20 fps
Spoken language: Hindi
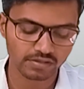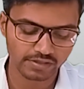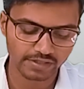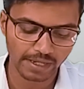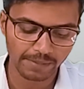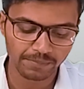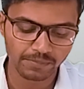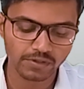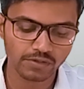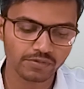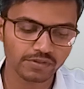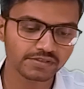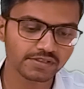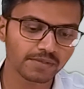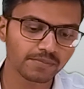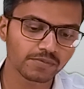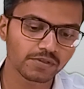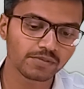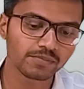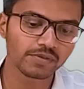कैप्टन वाइस
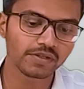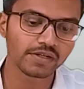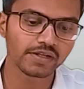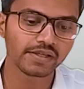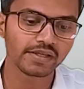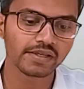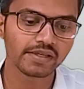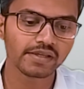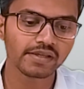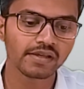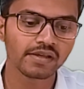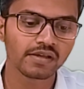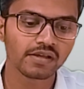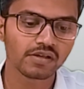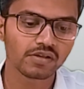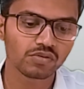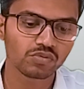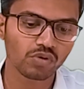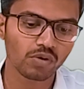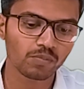कैप्टन भी रहे हैं
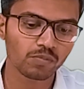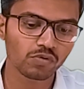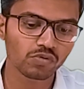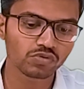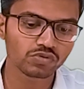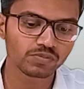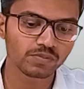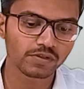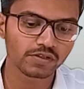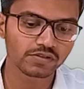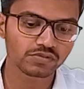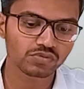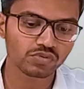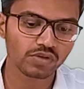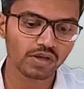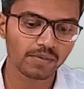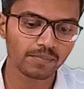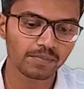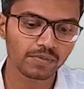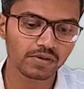तो आपको कुछ प्लेयर्स को यहाँ